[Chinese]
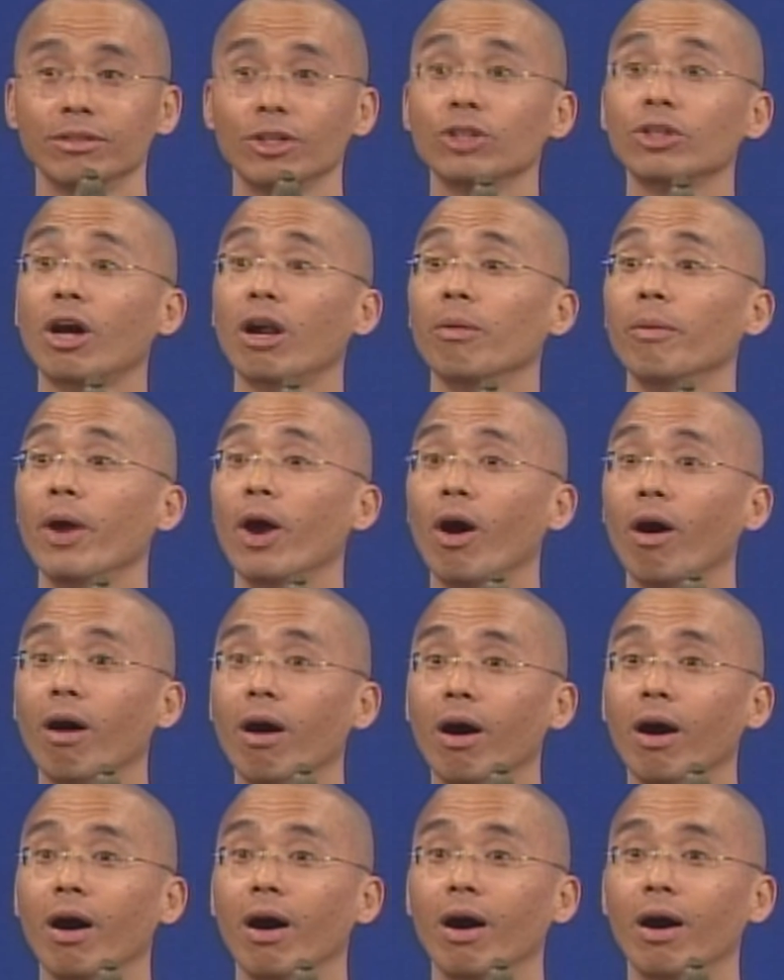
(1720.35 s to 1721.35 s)
听到了没有？
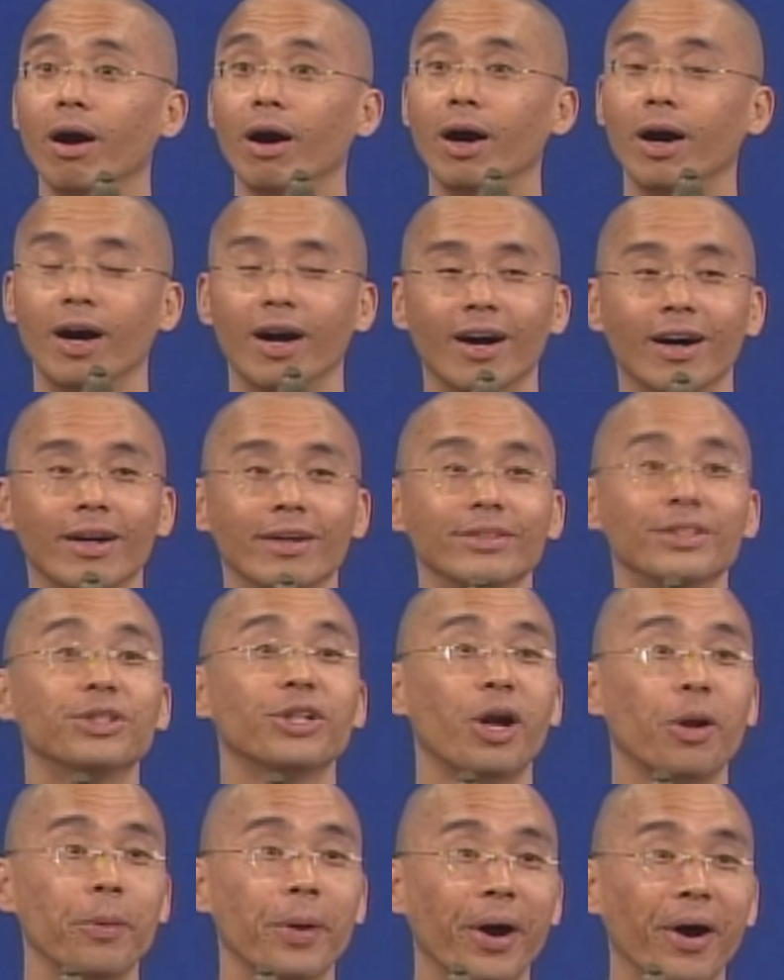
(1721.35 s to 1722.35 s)
听
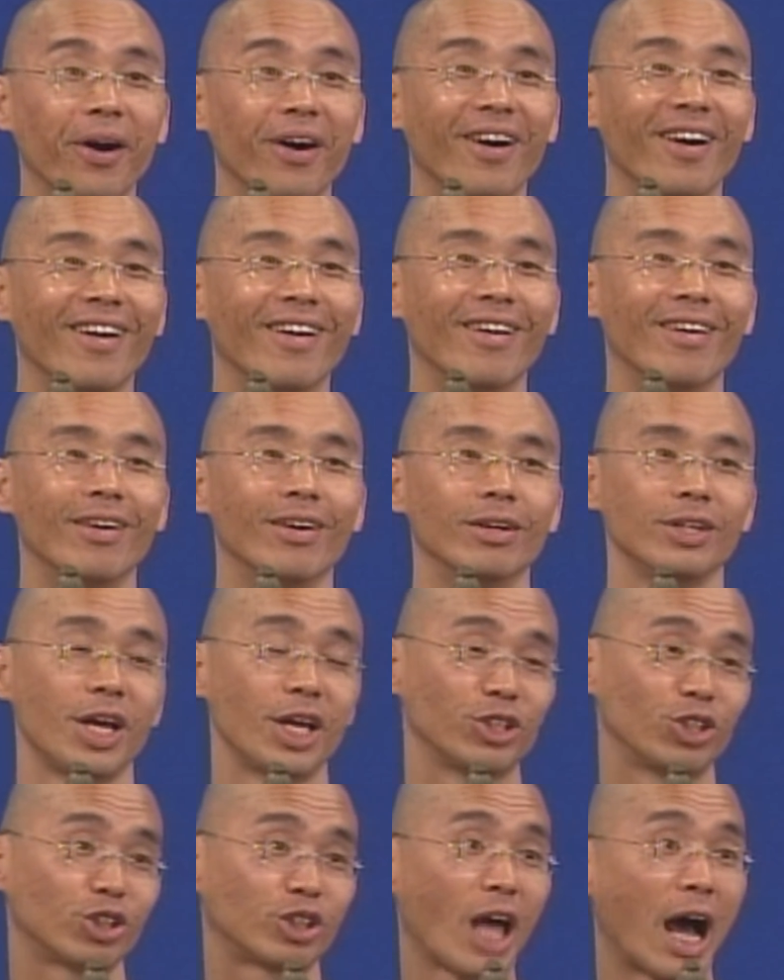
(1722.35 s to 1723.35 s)
到了没有？那
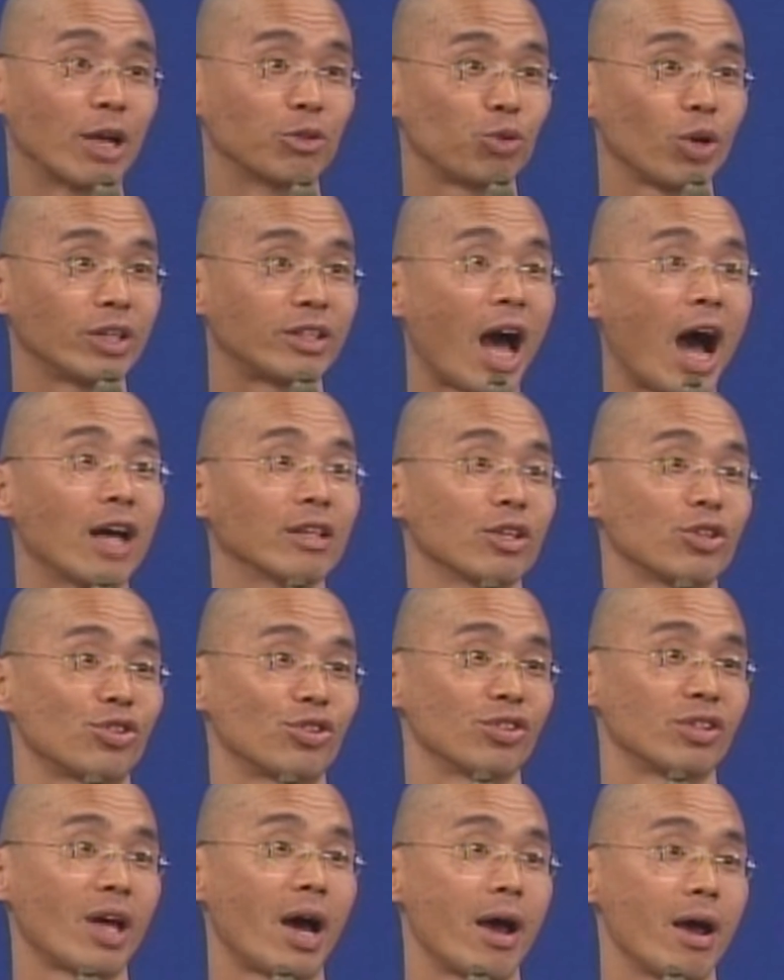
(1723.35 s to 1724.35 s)
也是党最大的
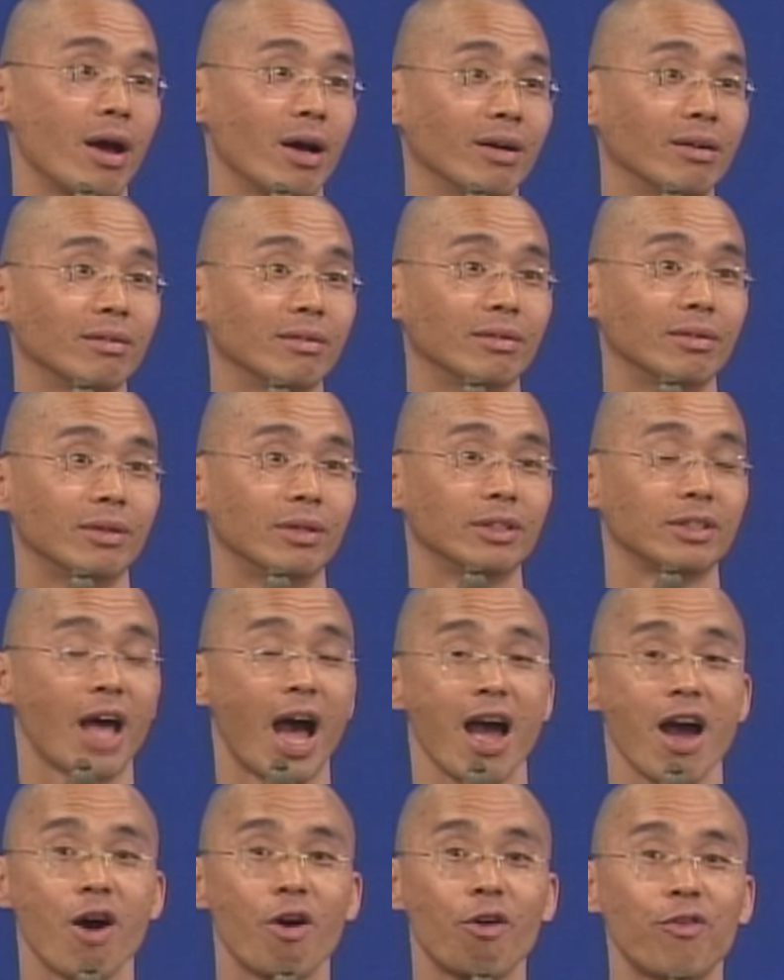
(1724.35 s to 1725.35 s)
时代啊！
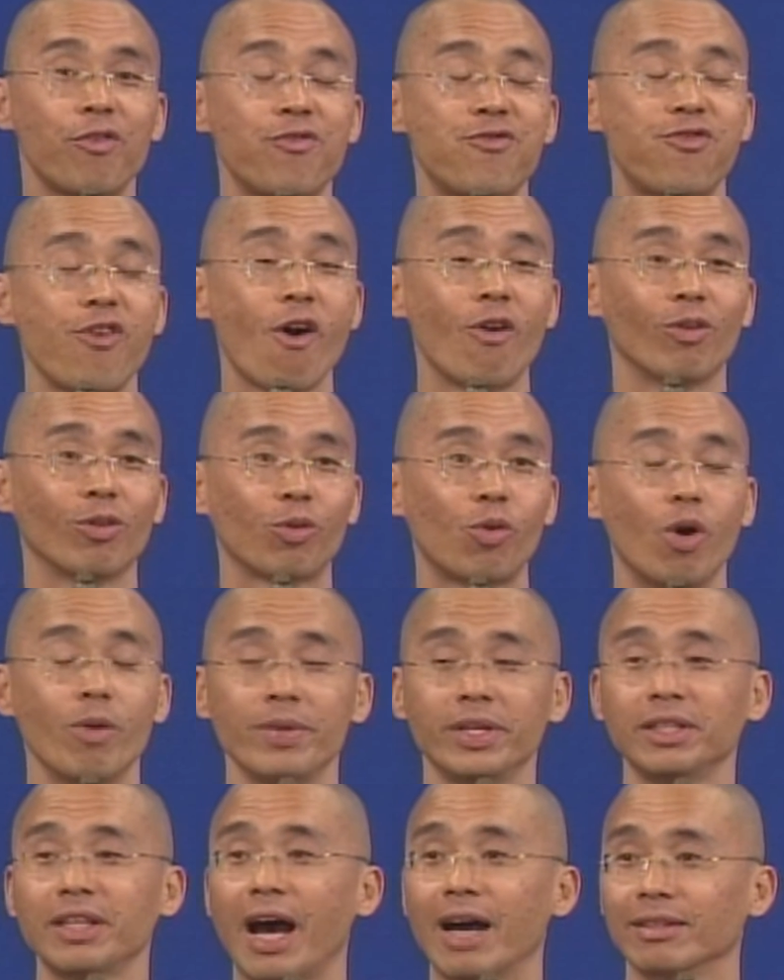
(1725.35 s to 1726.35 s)
他要奉国
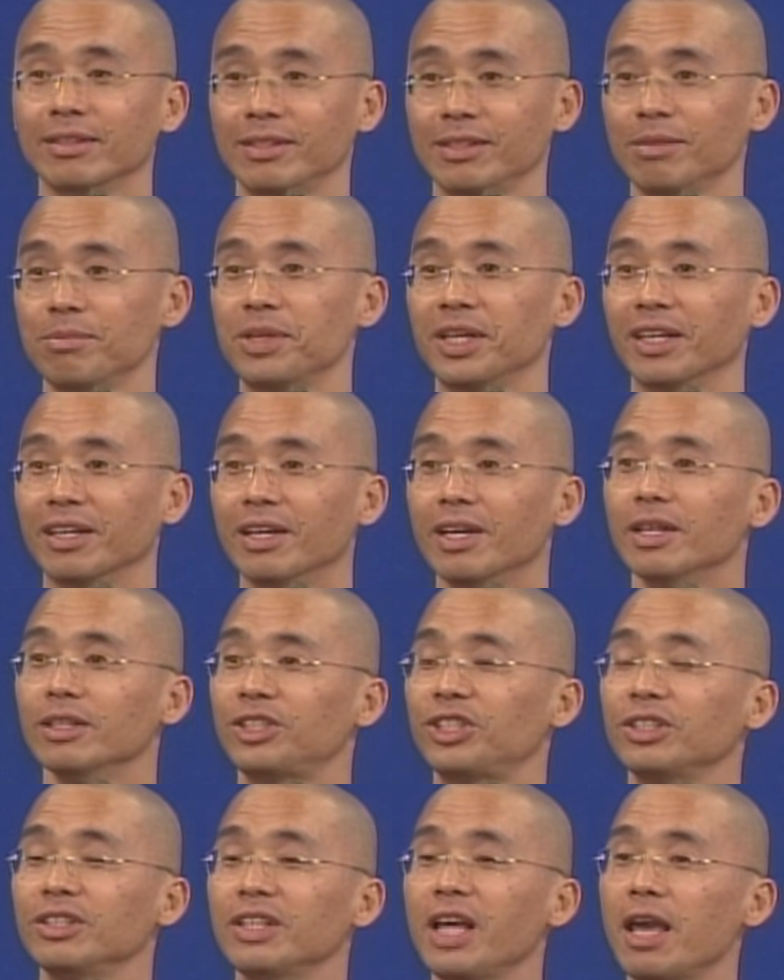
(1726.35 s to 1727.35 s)
民党之命
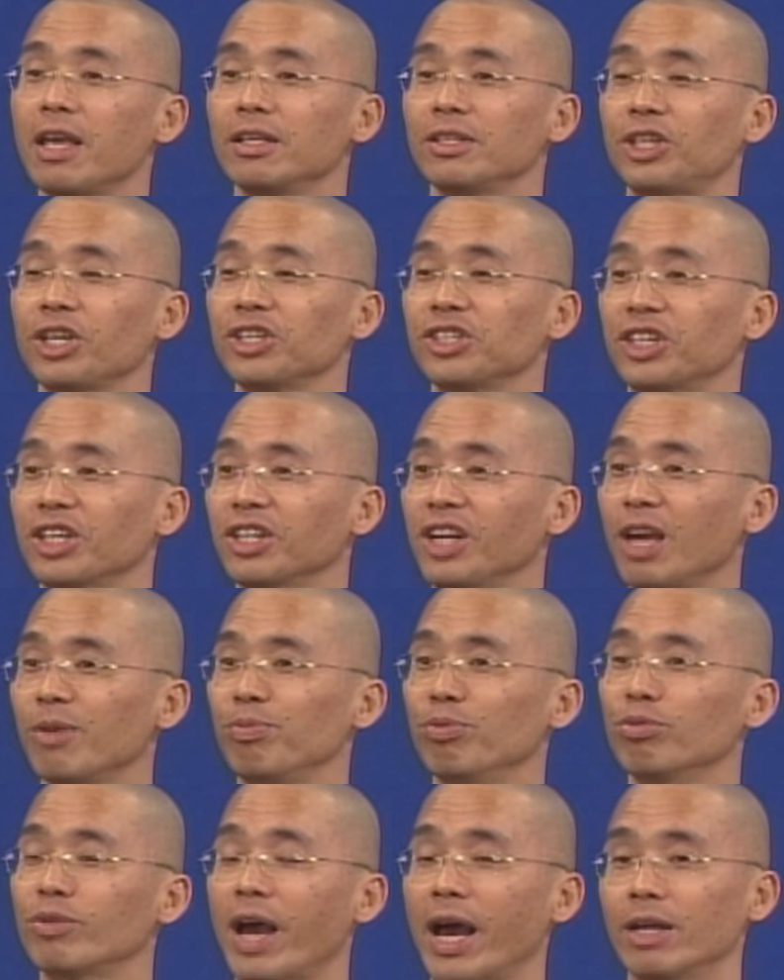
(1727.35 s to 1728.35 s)
内进行内
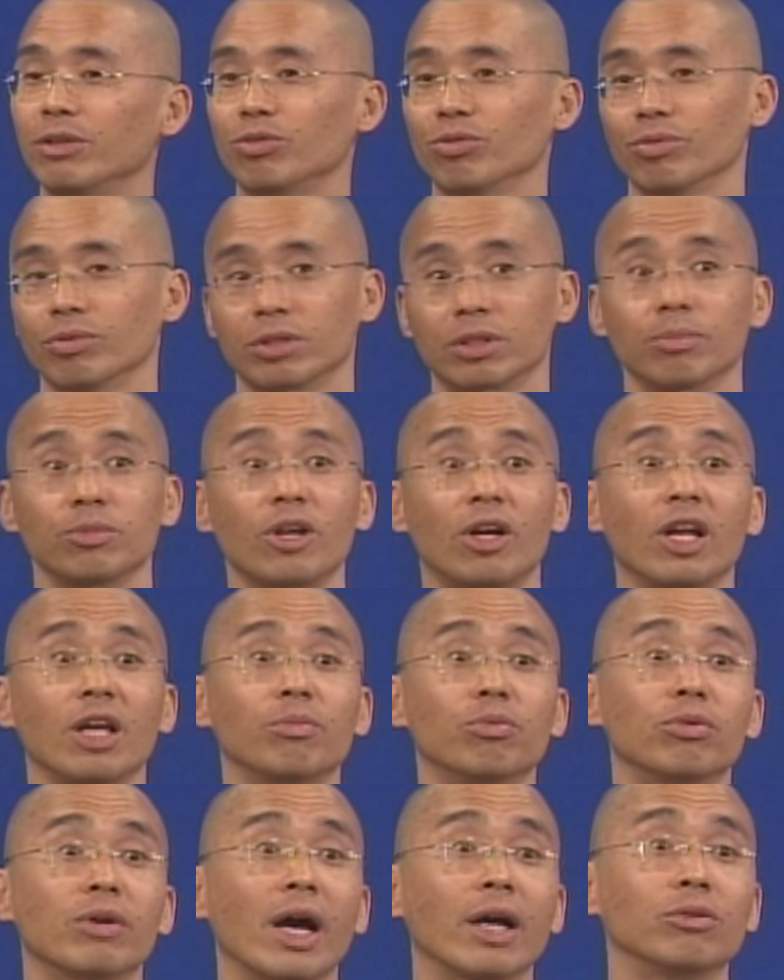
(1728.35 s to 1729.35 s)
部改组。什么叫内
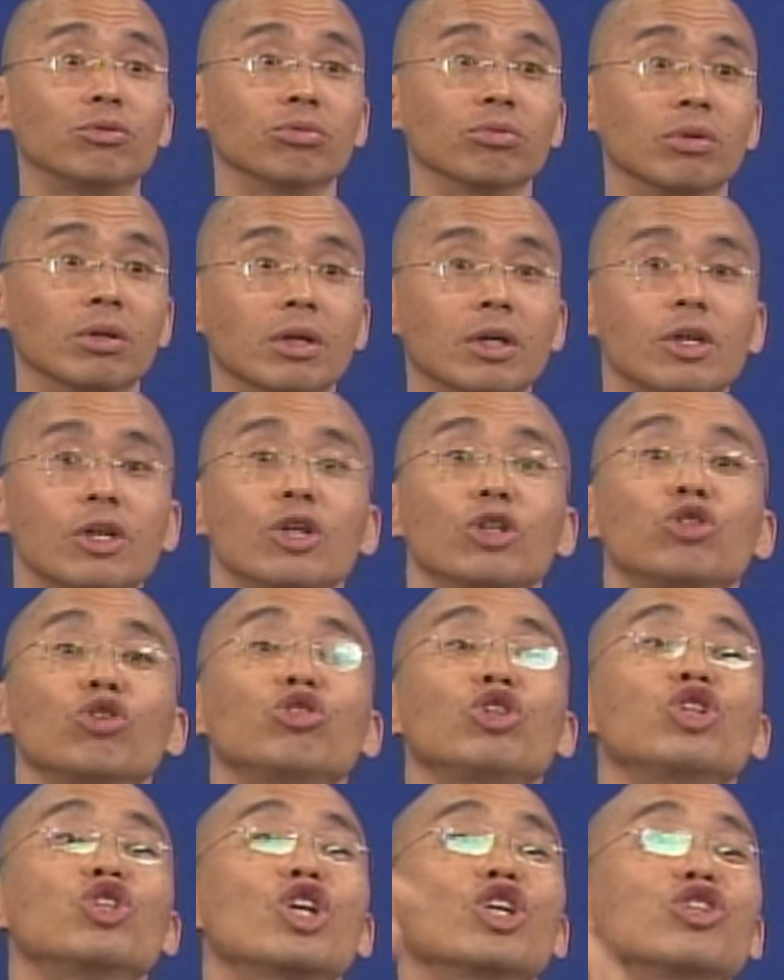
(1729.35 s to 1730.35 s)
部改组？就
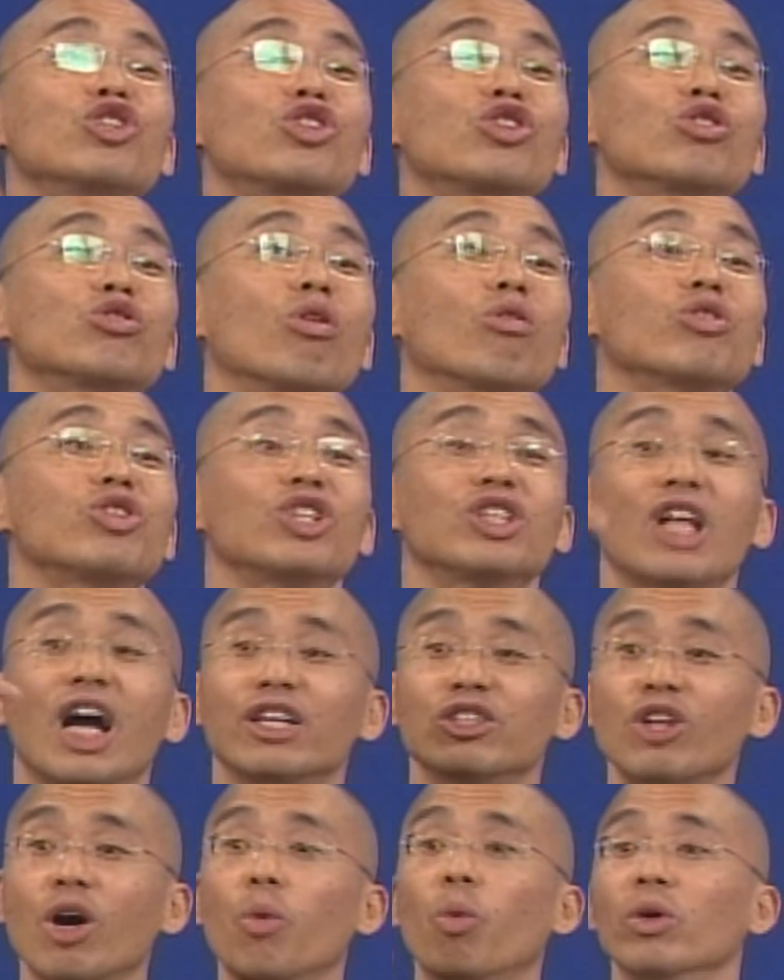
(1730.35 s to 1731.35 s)
你人事重新
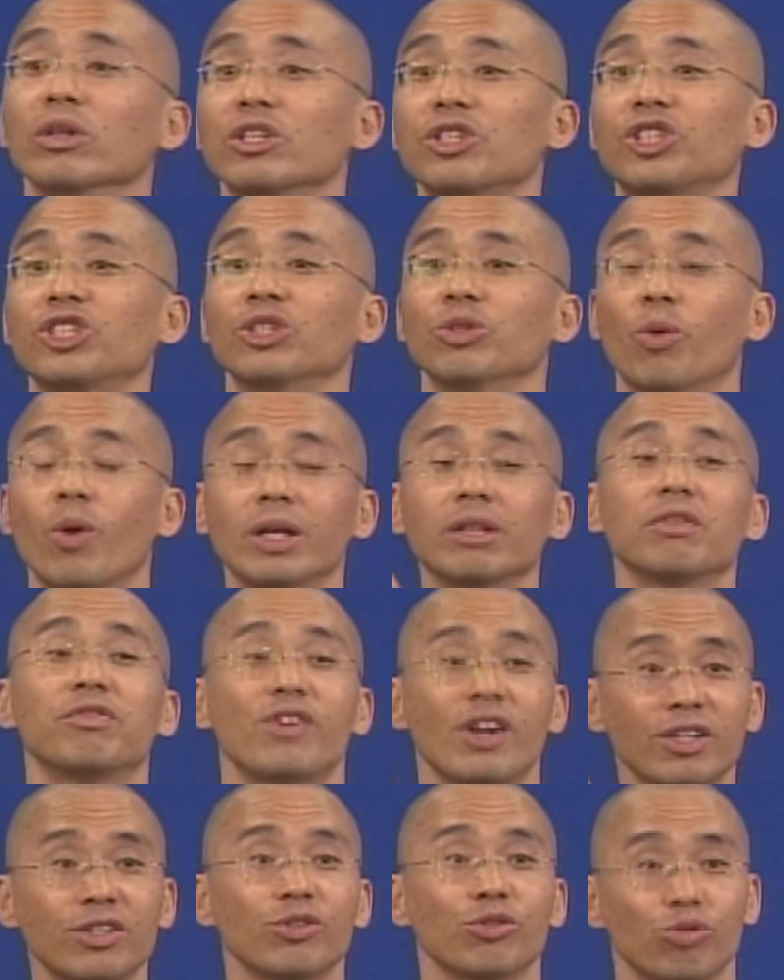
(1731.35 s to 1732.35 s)
按照我的喜欢的
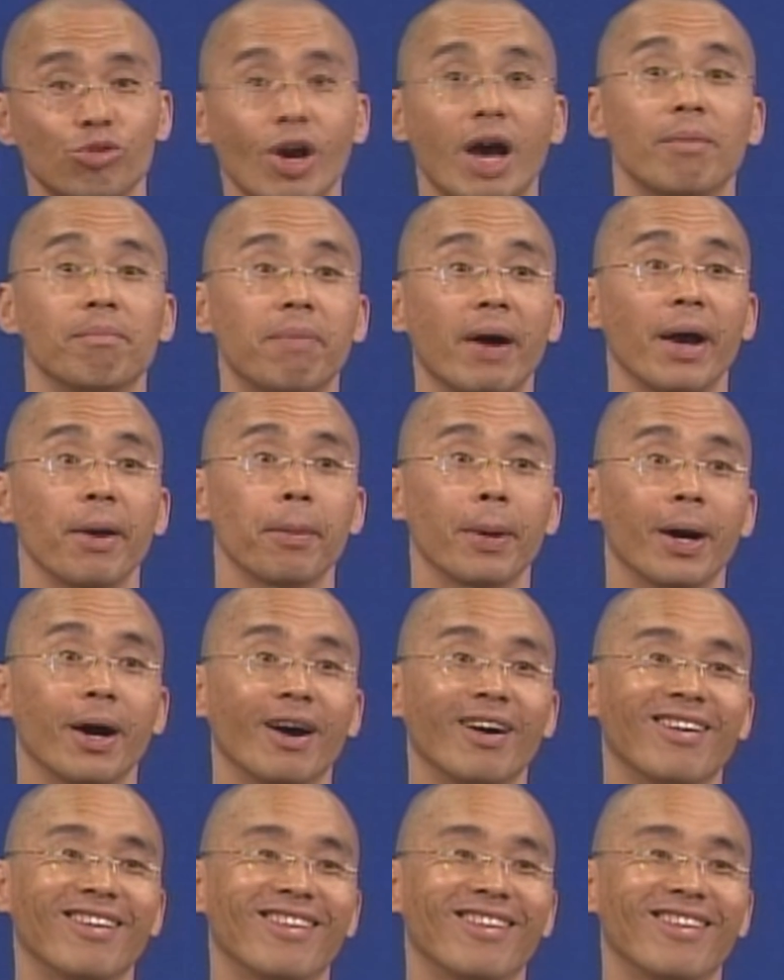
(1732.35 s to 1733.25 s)
方式去安排吧。